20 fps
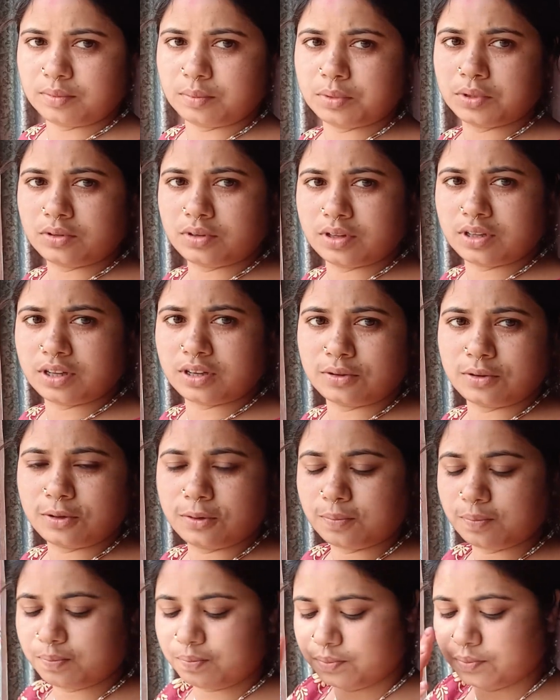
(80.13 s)
বন্ধুরা দেখো
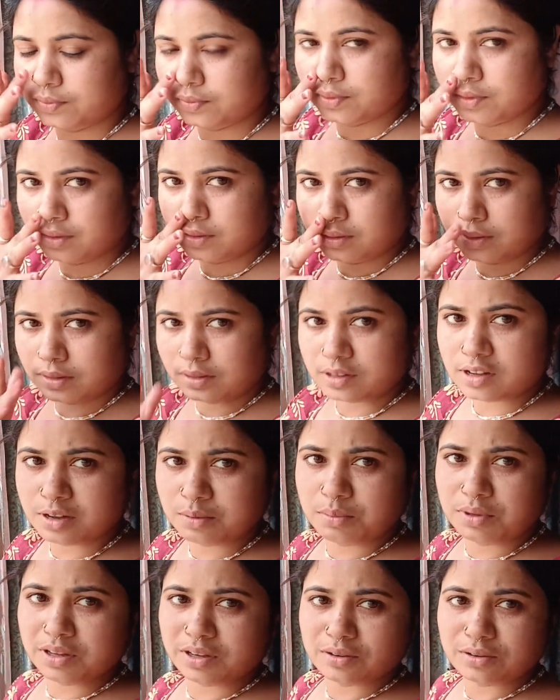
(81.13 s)

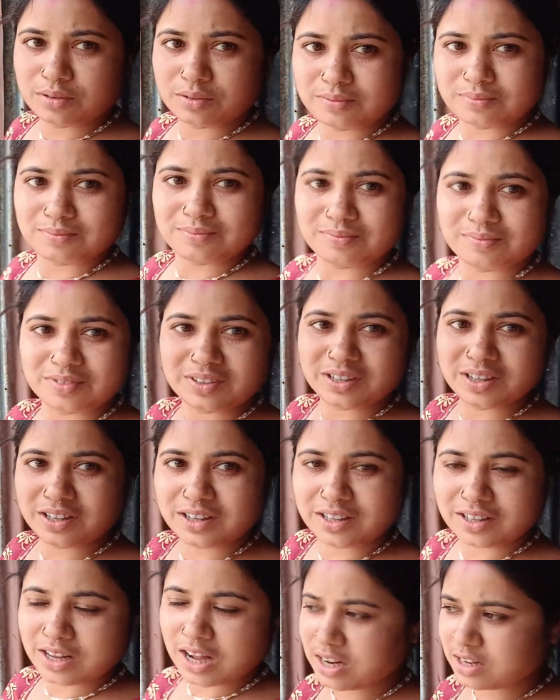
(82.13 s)
আমি এখন
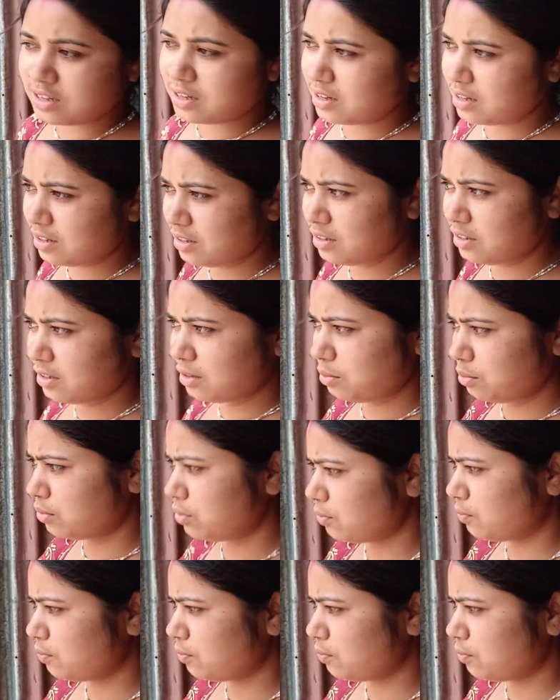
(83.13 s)
রেডি ঘাস কাটতে যাব